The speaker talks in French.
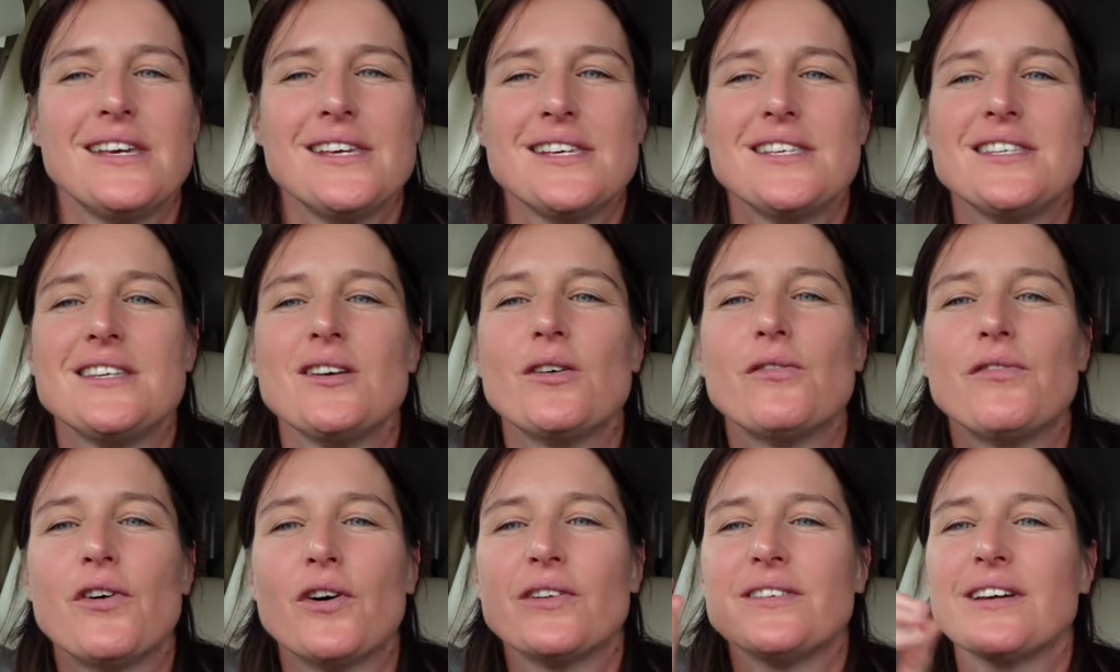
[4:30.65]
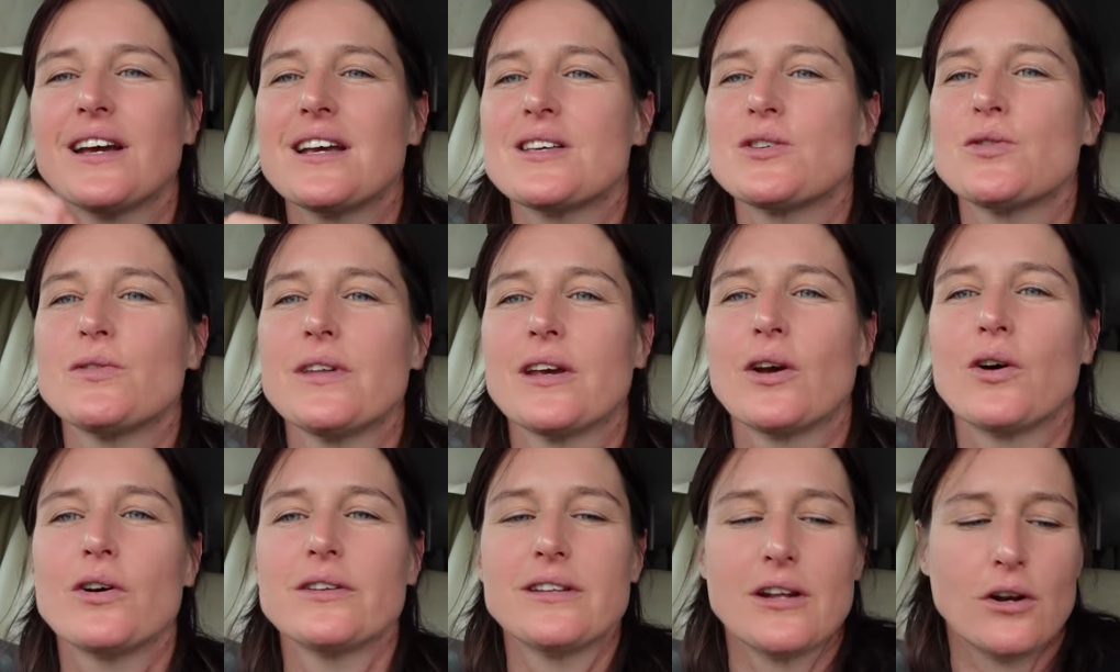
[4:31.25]
Ici, on va en direction
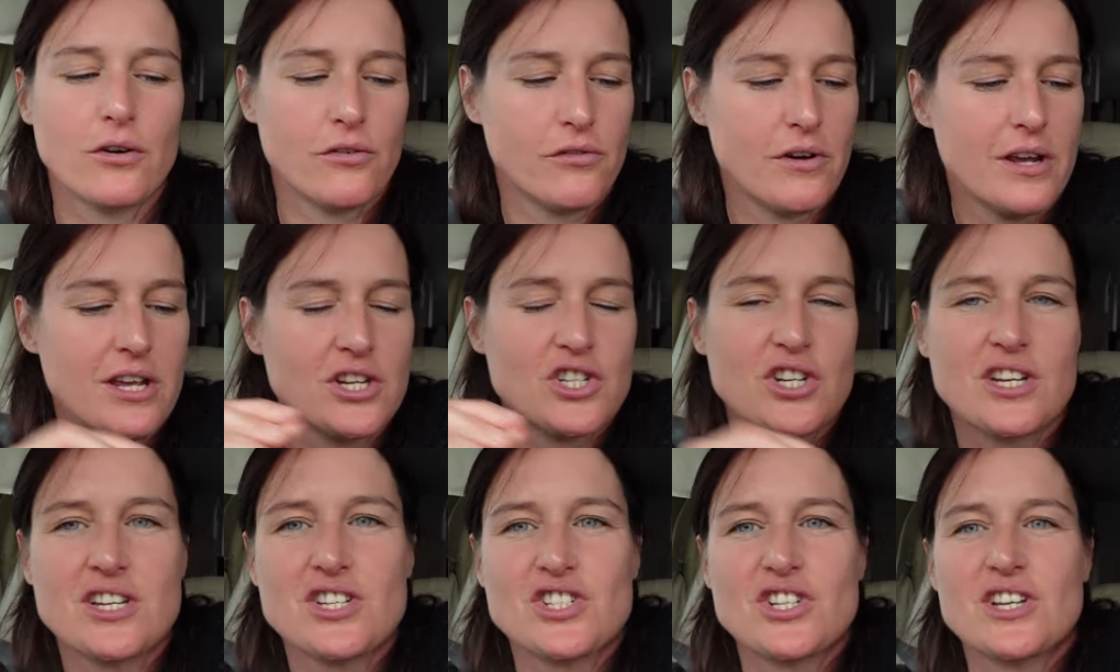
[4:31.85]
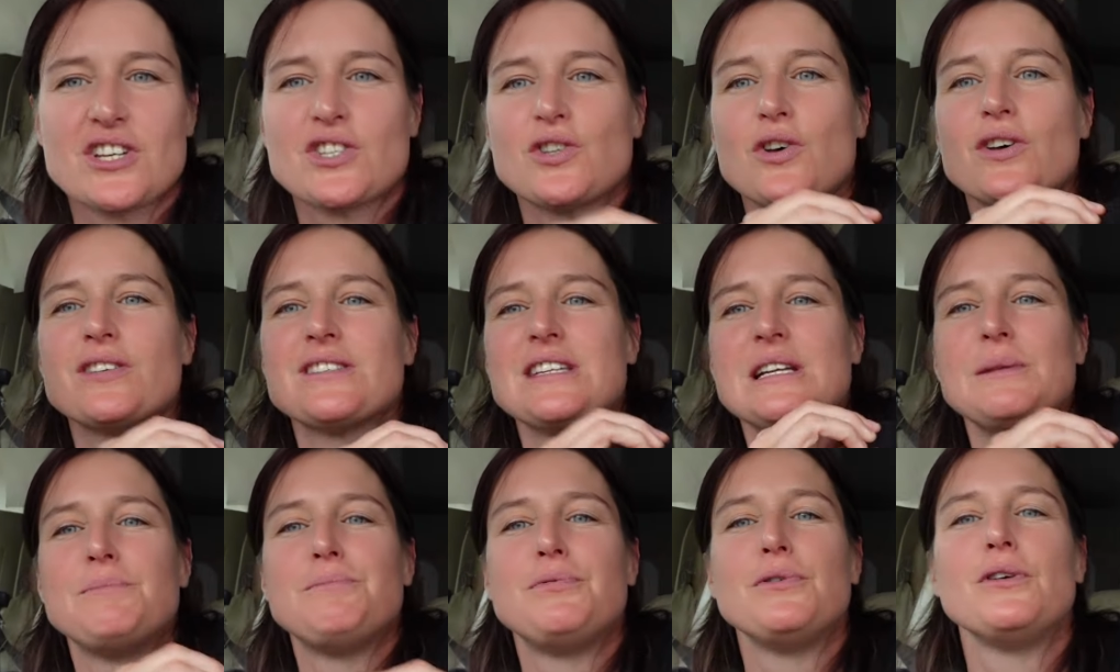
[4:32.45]
des grottes. Alors, vous voyez, j'ai
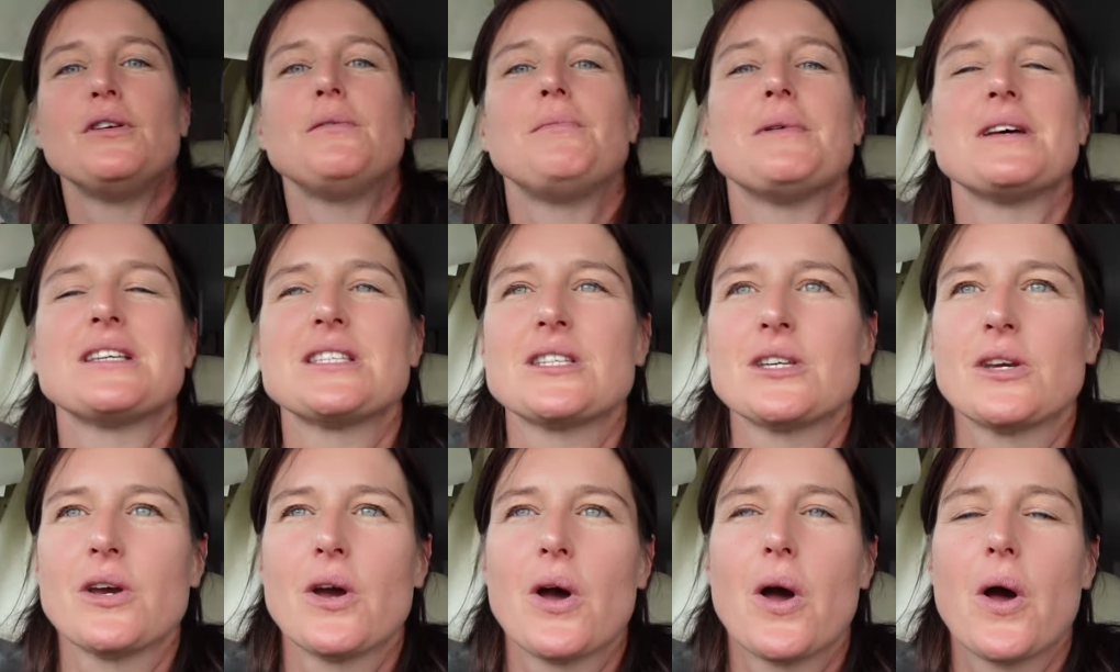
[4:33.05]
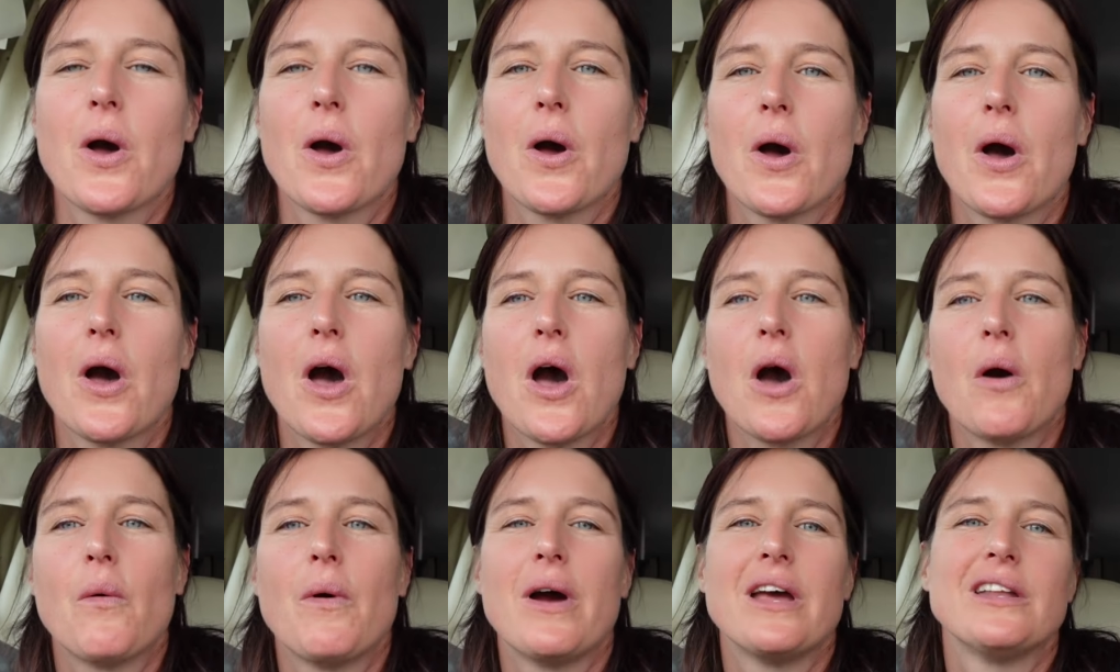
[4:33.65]
ressorti le pull parce que,
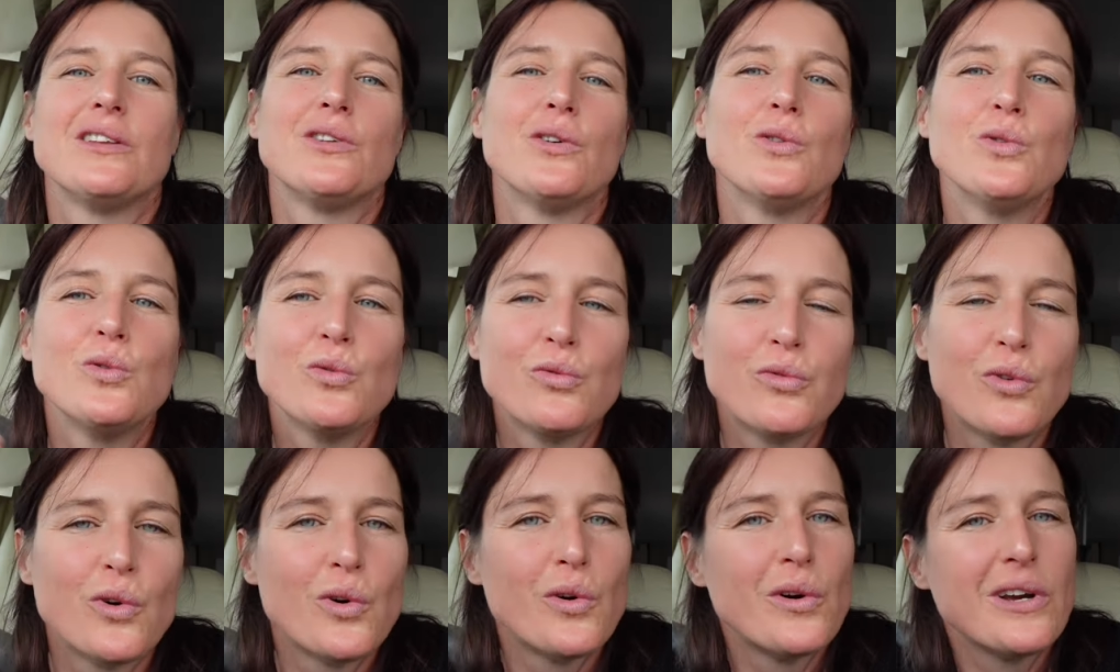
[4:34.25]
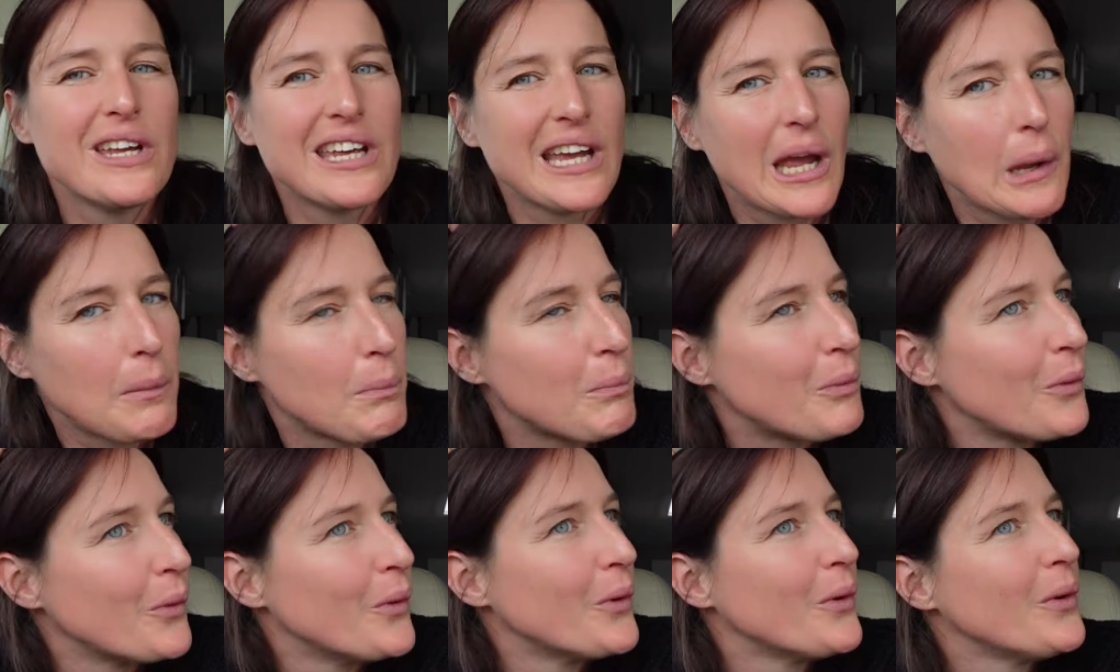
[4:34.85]
euh, ouais, de nouveau, il
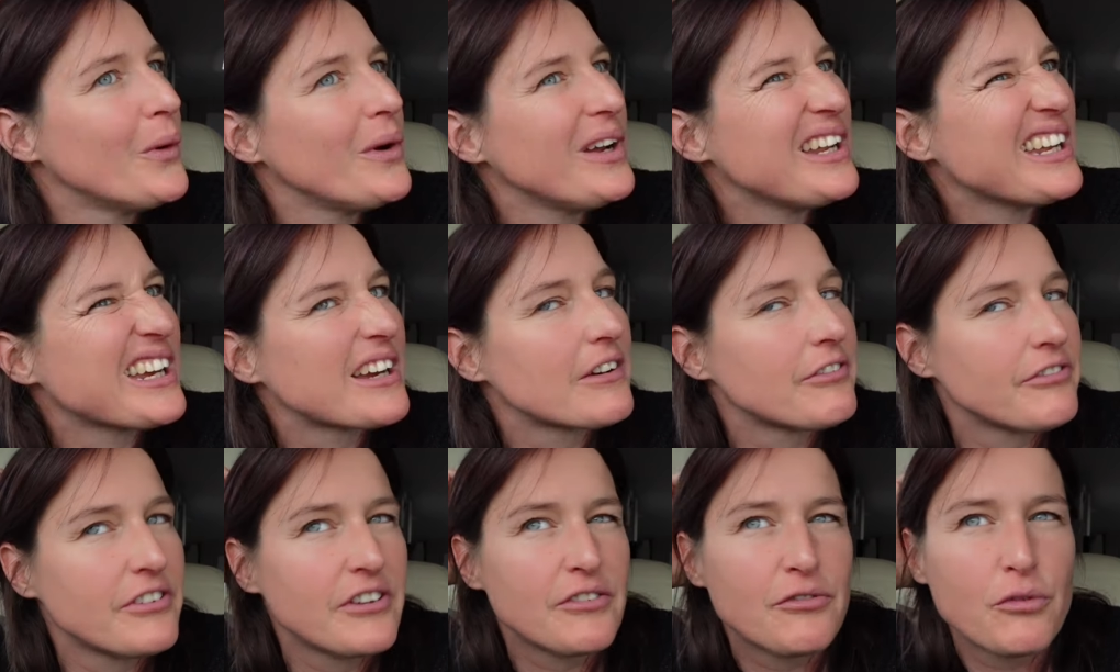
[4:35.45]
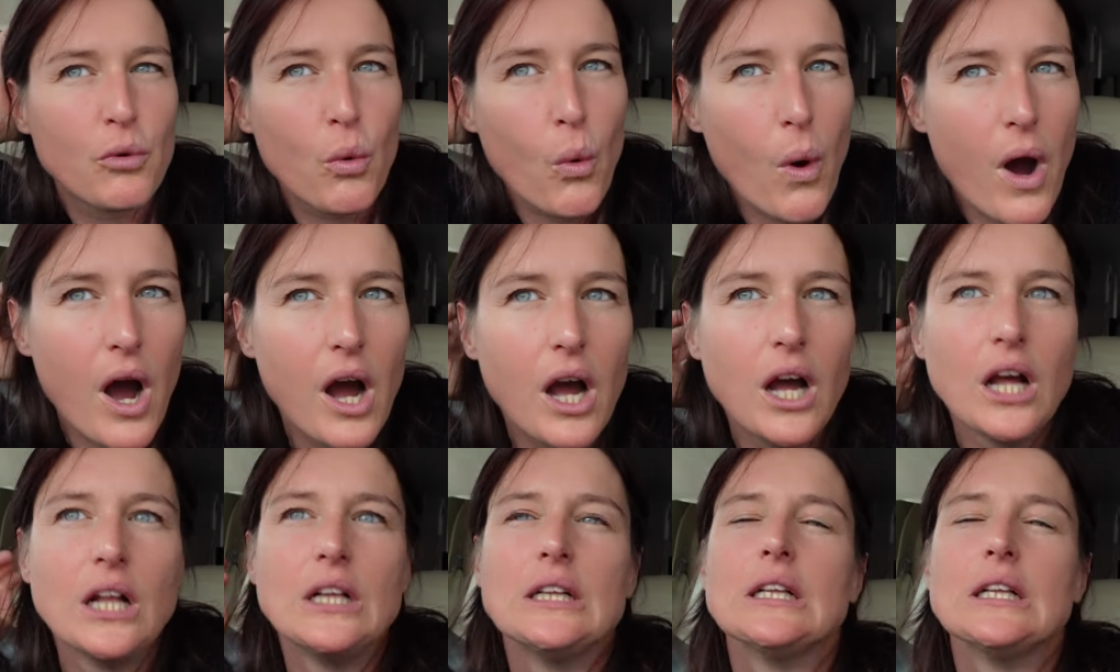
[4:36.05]
pleut, il refait froid.